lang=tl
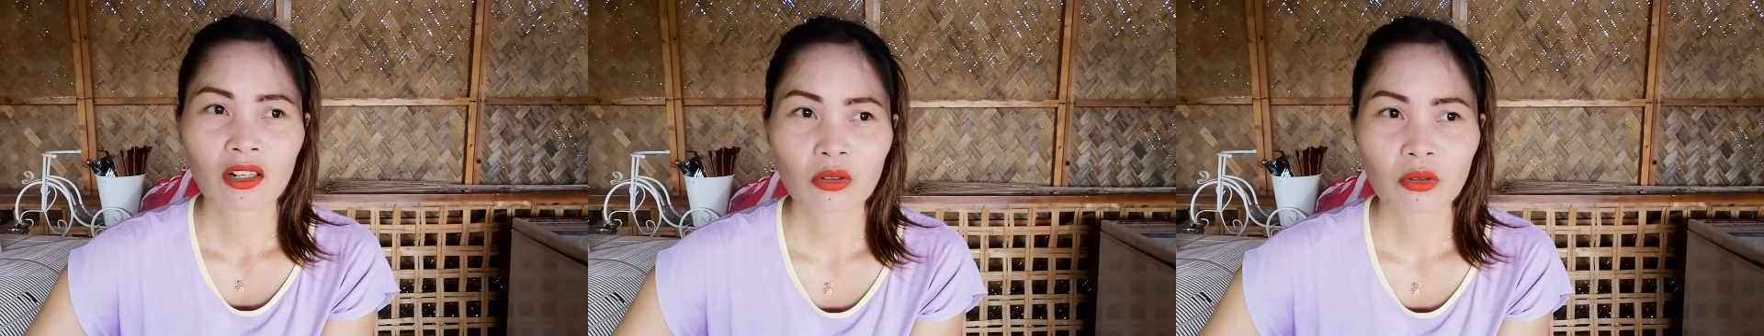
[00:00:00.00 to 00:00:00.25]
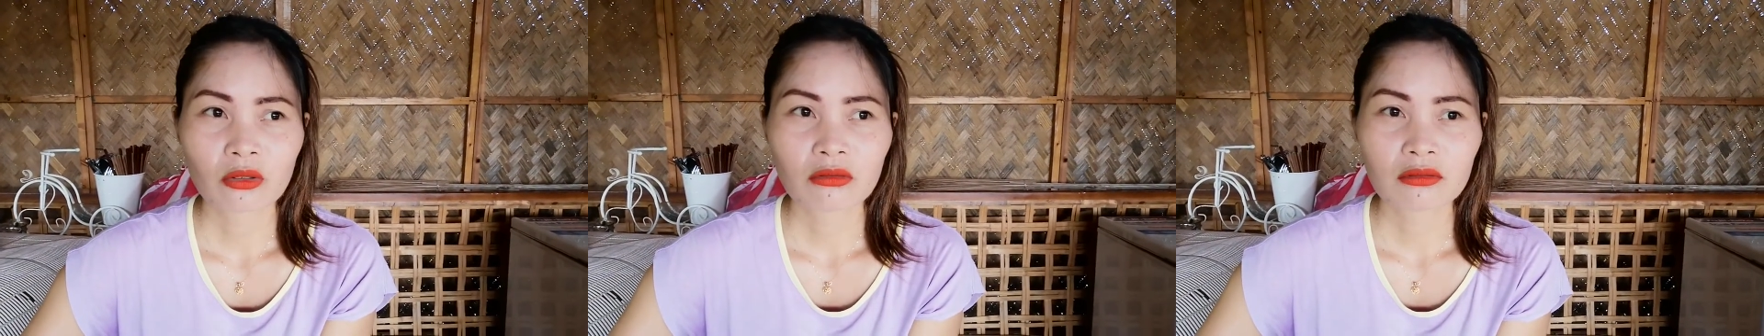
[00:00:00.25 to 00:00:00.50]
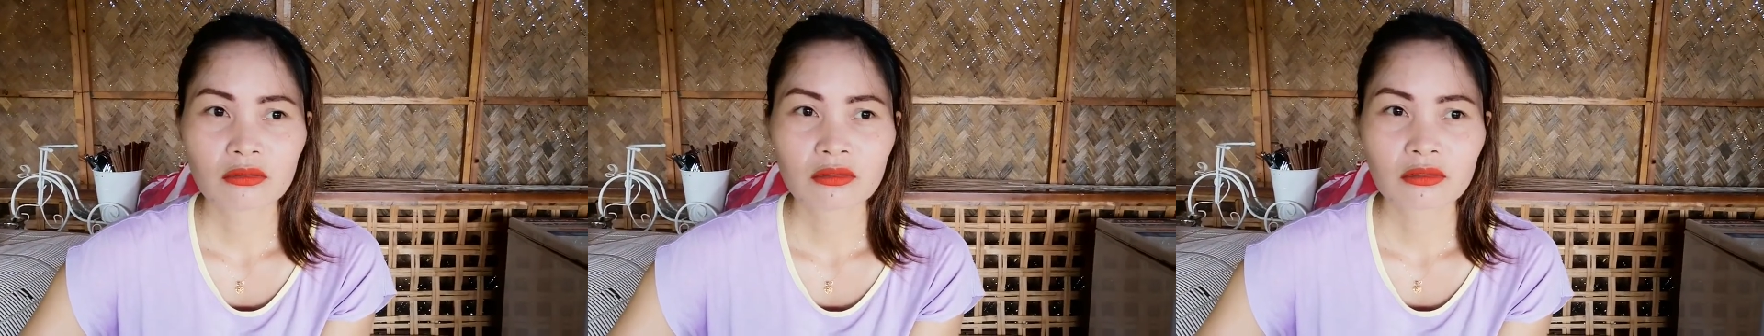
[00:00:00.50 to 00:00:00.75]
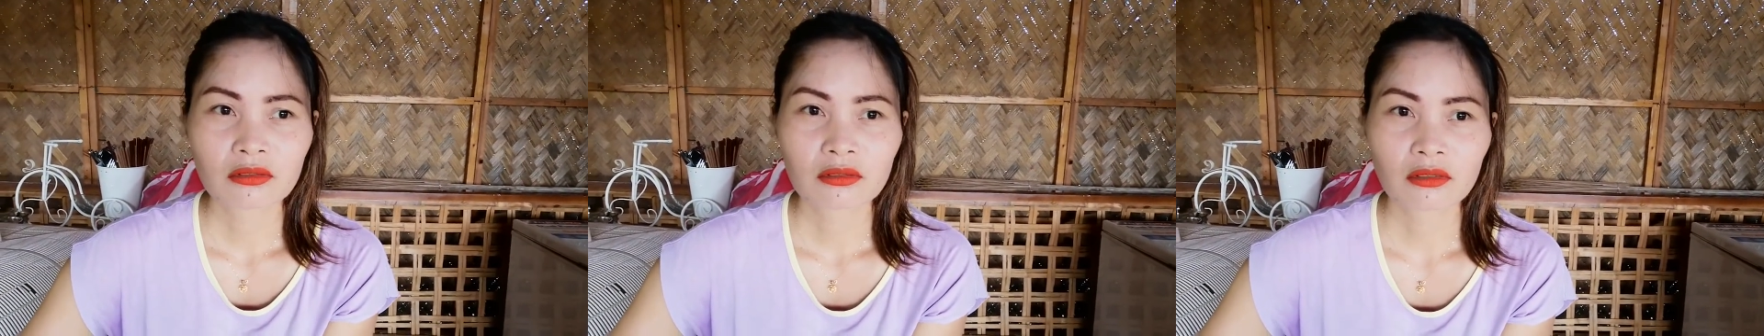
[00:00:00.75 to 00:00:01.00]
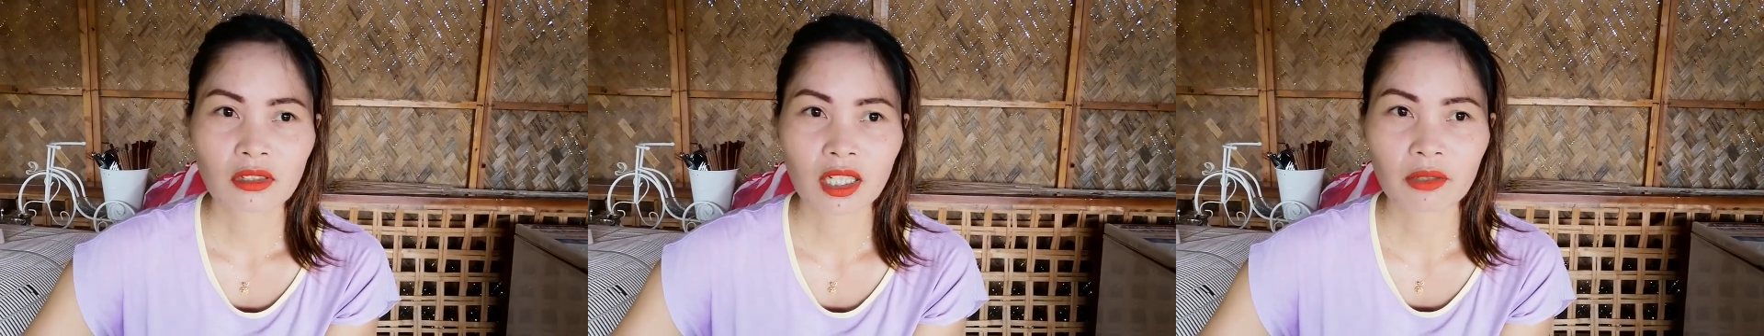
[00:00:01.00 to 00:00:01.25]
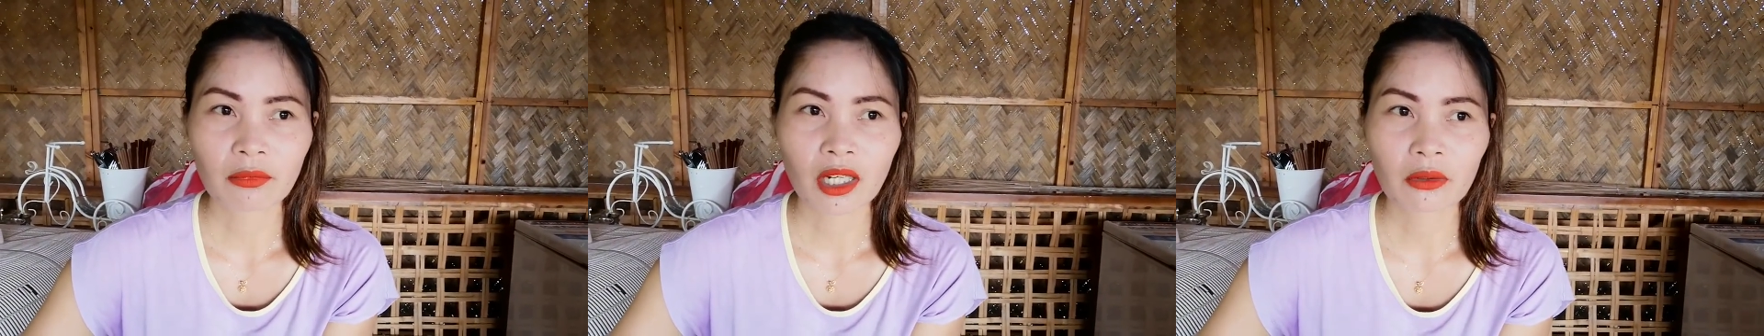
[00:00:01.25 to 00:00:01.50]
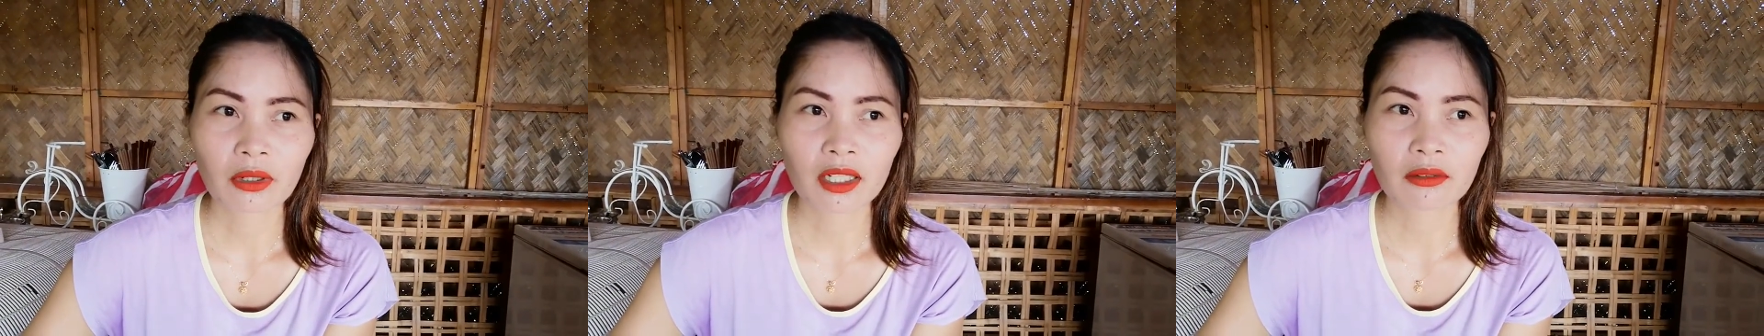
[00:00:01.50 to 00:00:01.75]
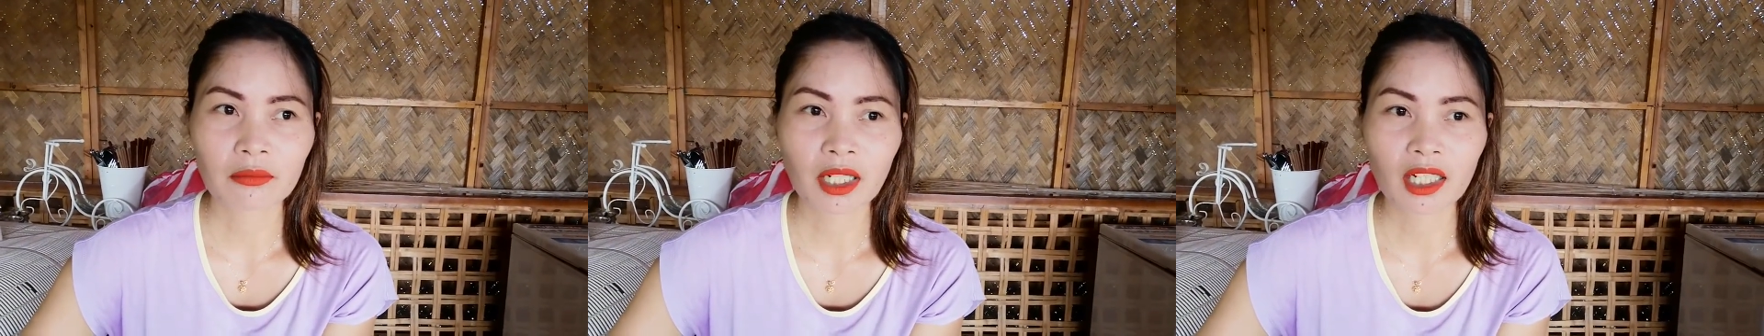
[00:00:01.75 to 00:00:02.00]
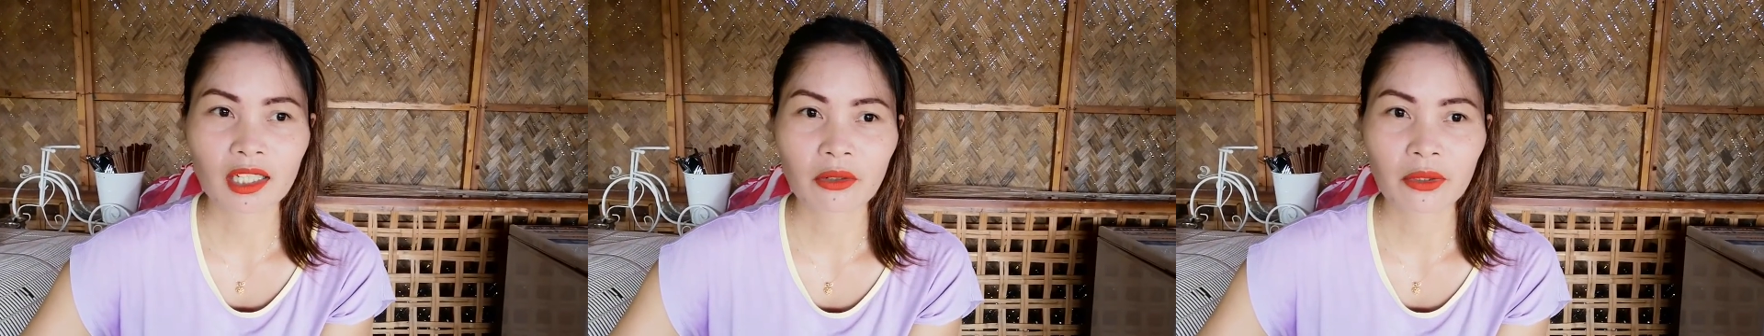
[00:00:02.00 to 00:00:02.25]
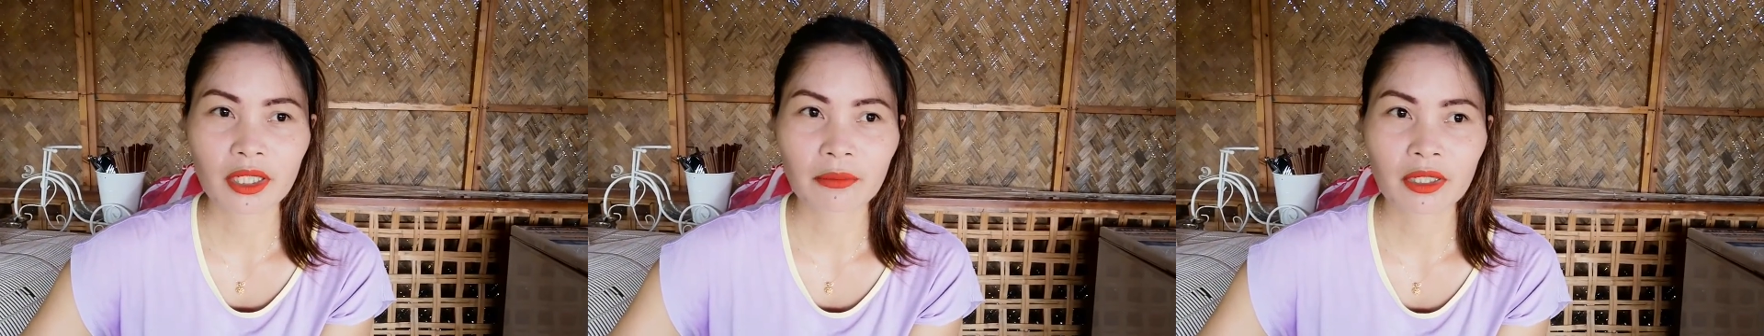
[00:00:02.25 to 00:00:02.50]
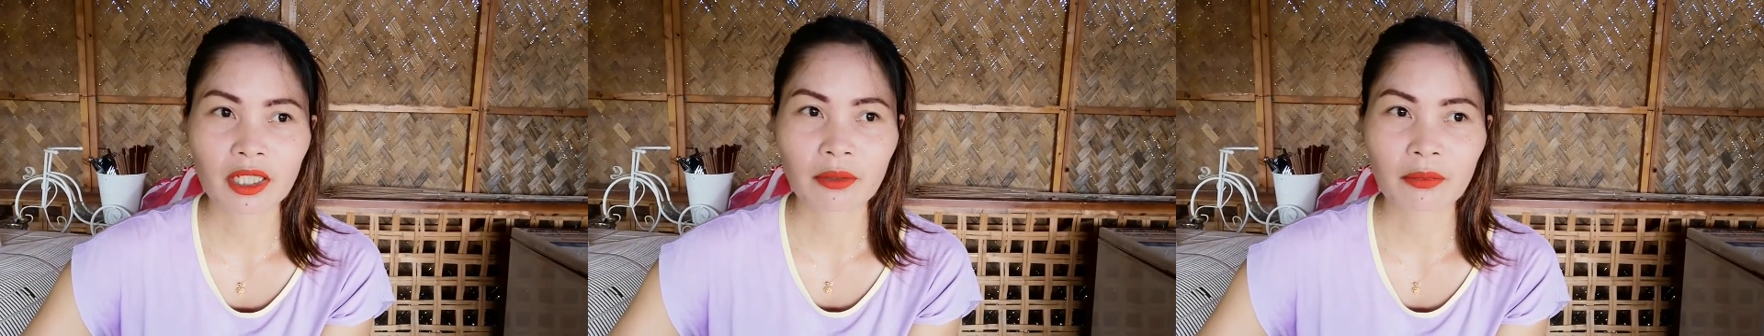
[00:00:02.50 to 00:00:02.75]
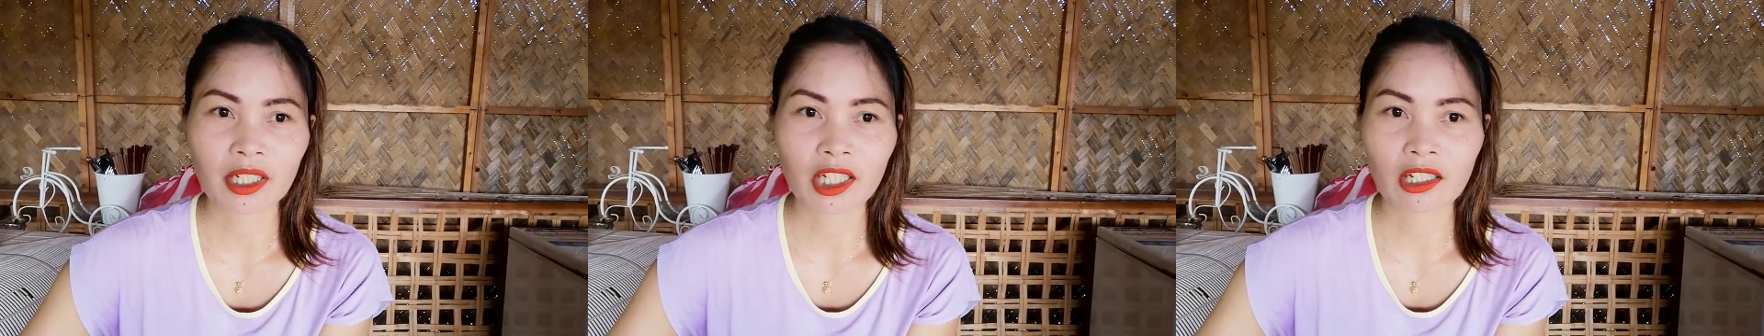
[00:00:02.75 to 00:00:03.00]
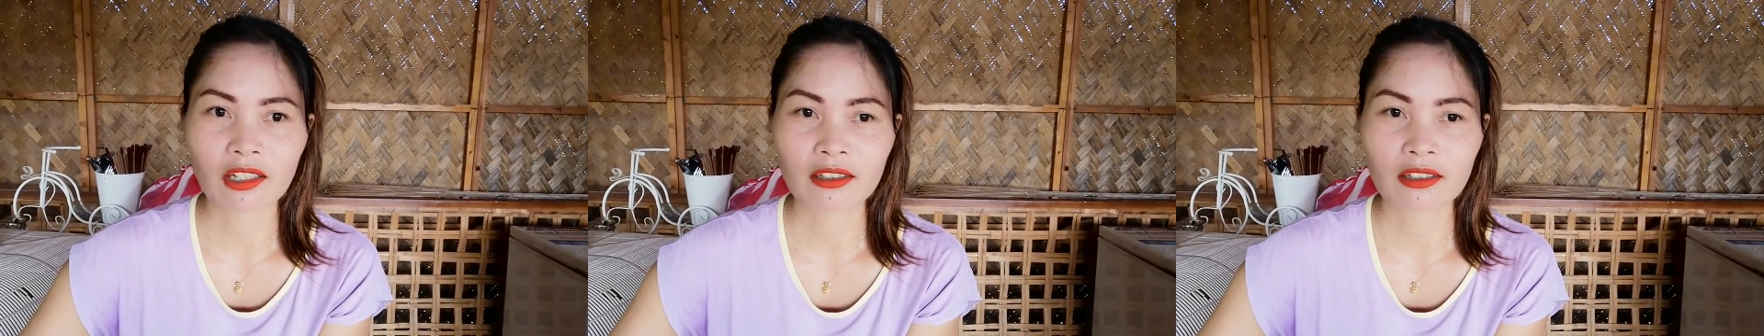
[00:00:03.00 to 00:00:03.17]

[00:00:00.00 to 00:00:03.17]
Kung, halimbawang makatawid naman kami, di,